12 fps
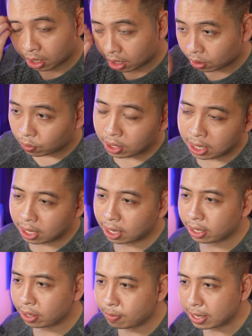tuy nhiên là
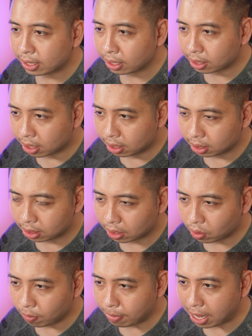nếu bạn thích cứng chơi
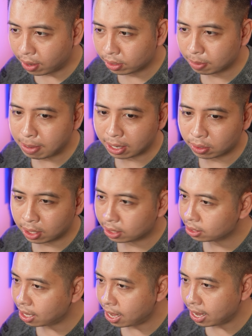top mount thì bạn có thể
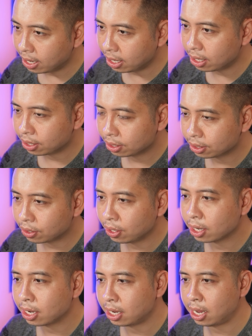chơi AS nhé có
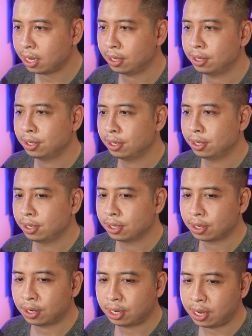thể cân nhắc
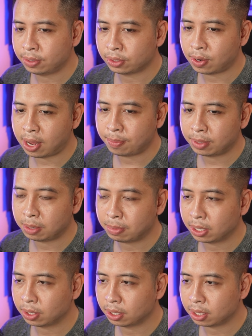còn Neo 65 thì
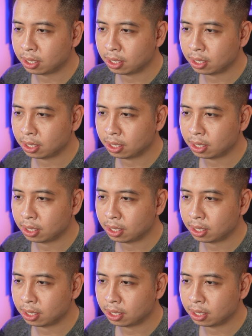mình